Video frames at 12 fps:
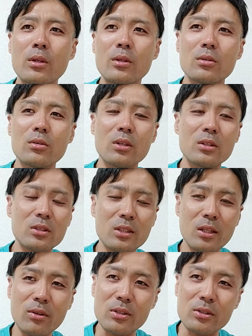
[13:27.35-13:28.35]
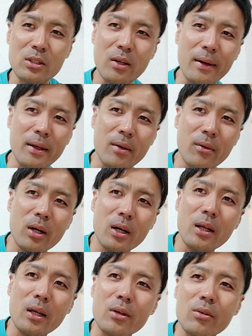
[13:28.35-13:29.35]
そんな使うか使わへんか分か
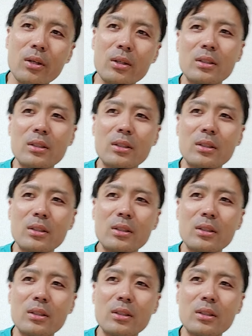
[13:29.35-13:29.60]
らへんような